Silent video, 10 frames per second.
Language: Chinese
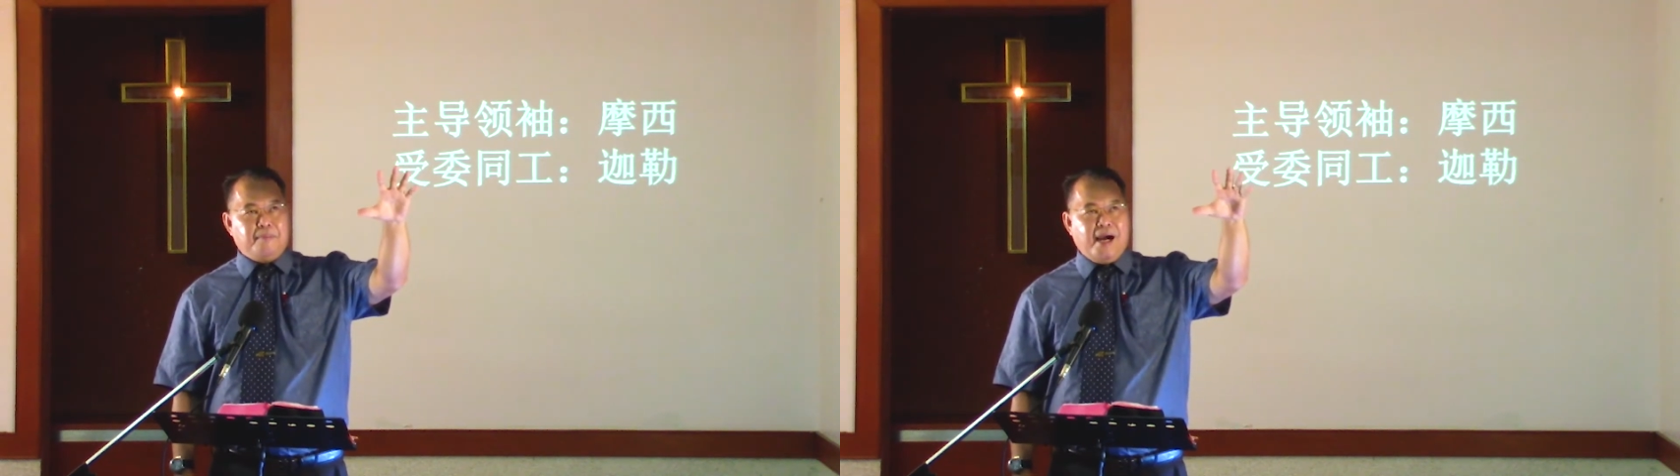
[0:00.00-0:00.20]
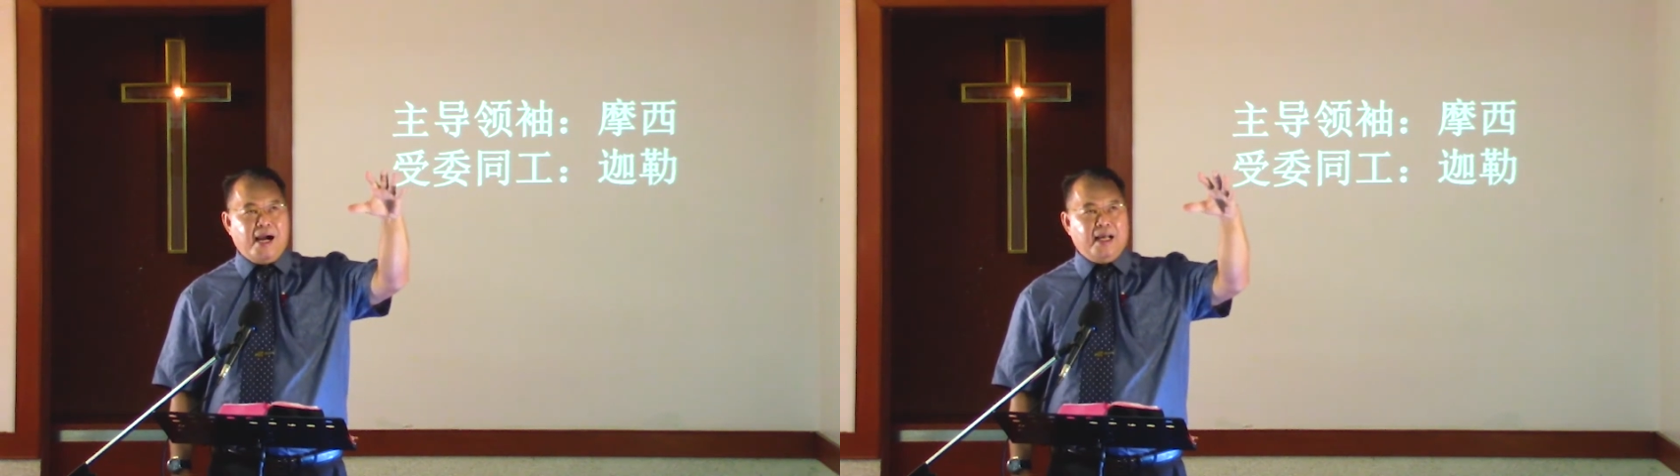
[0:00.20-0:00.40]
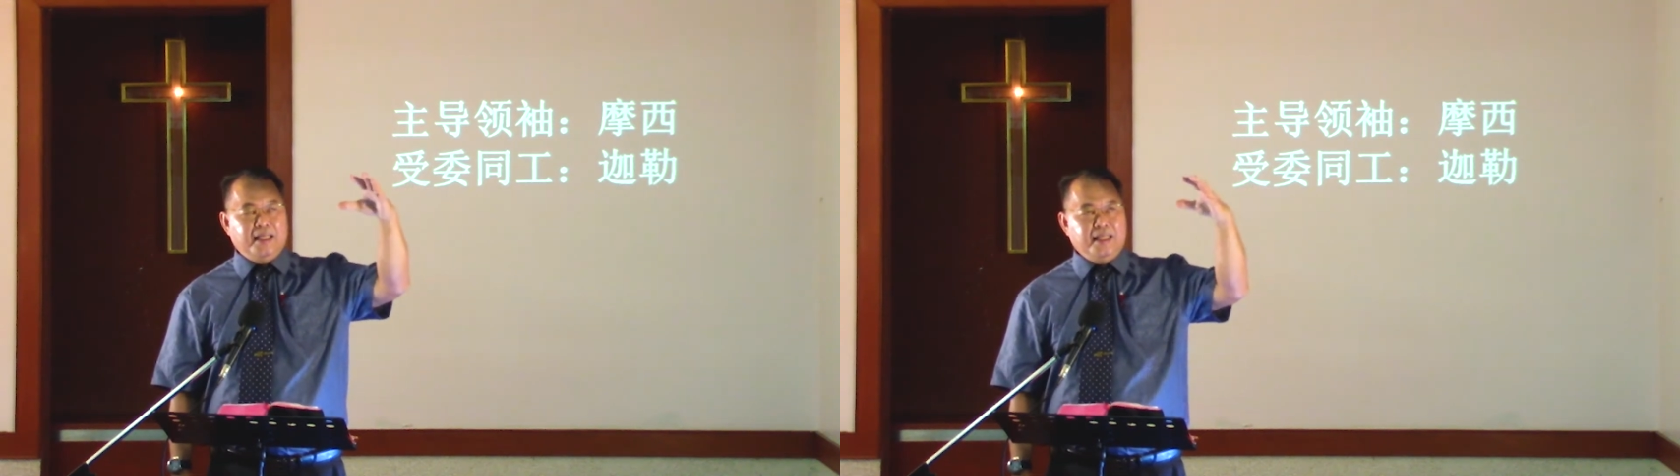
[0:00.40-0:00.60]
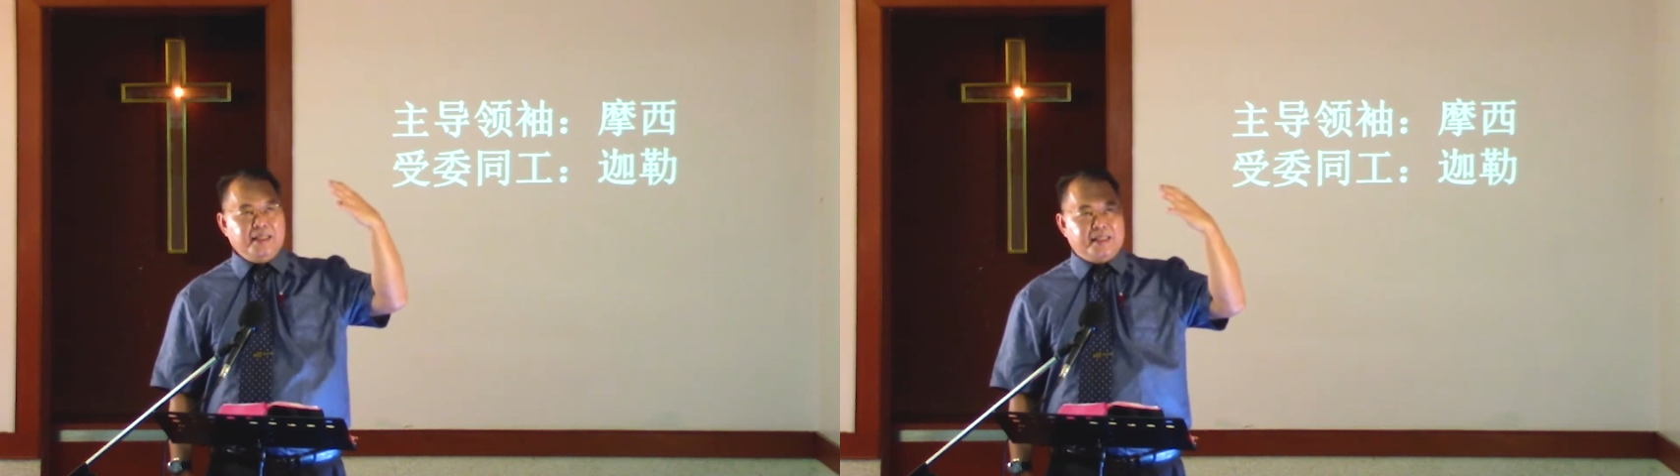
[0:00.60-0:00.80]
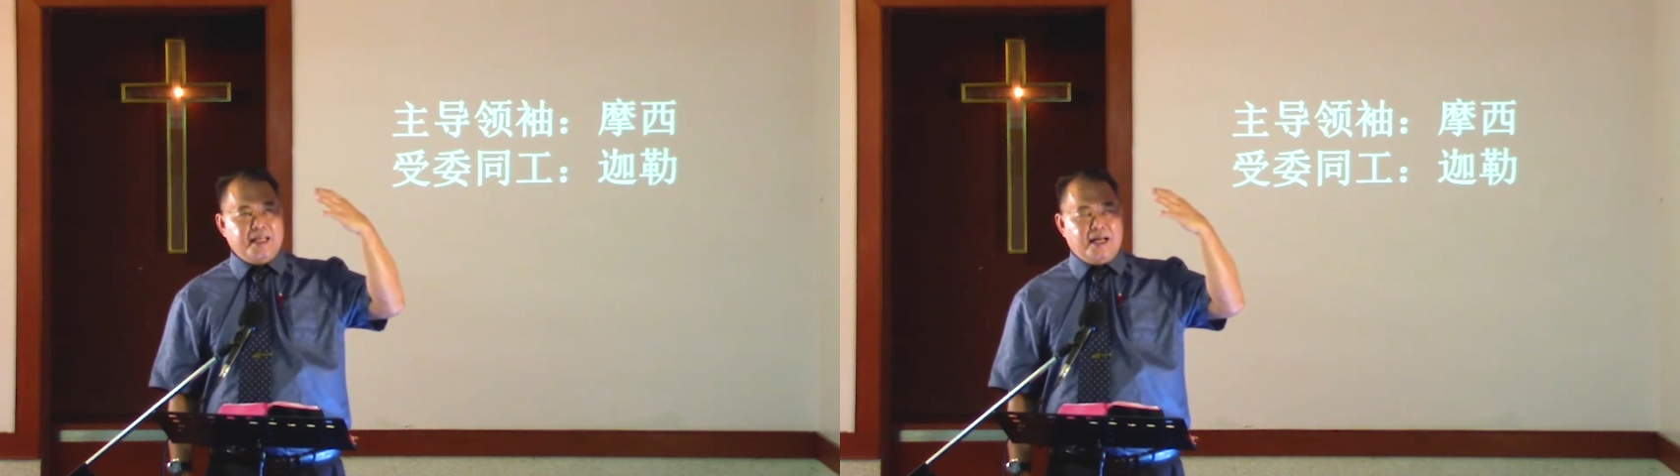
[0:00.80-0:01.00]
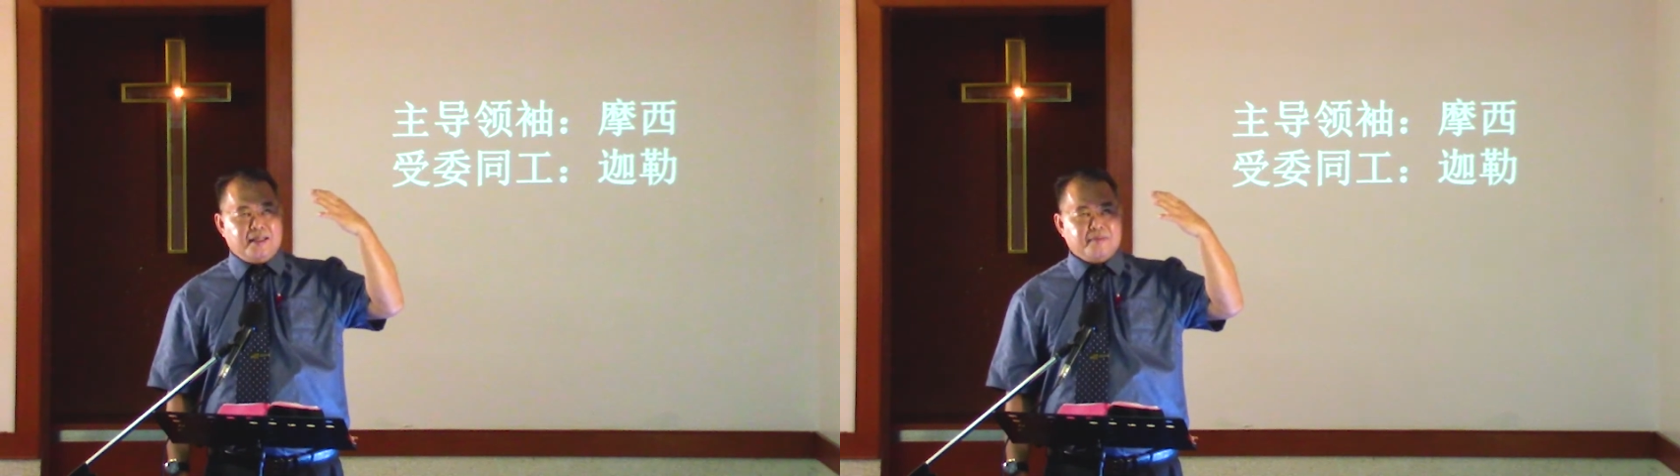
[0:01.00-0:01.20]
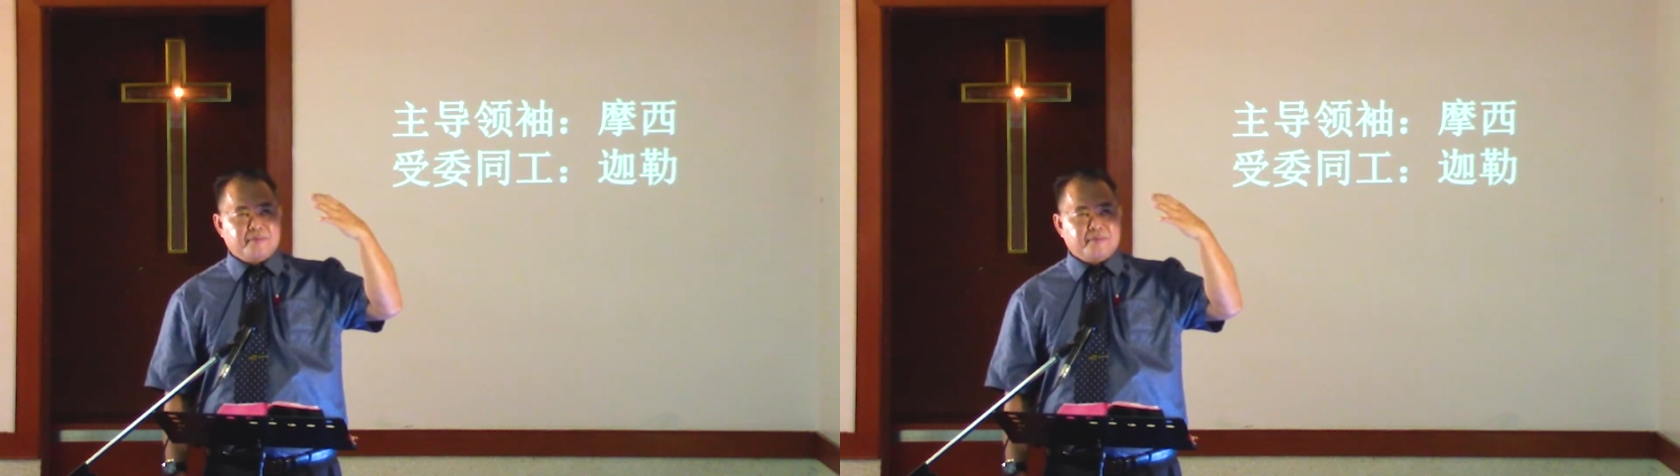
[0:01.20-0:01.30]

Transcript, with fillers: 把意象